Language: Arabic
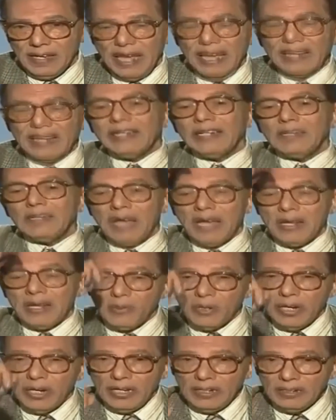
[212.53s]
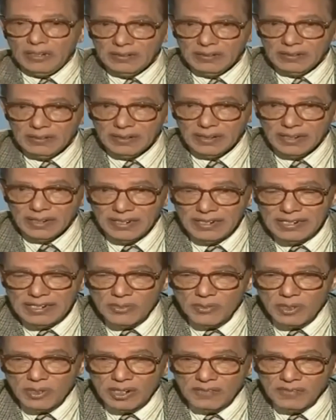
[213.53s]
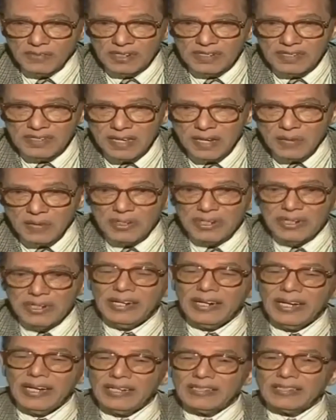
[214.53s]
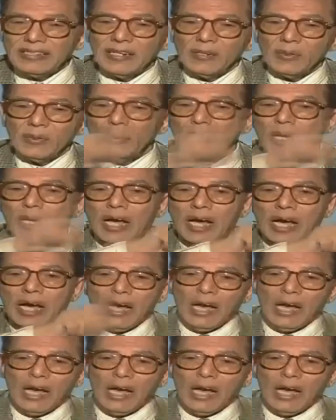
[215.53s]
هات لي بقى لغة إنجليزي ولا فرنساوي الأسد له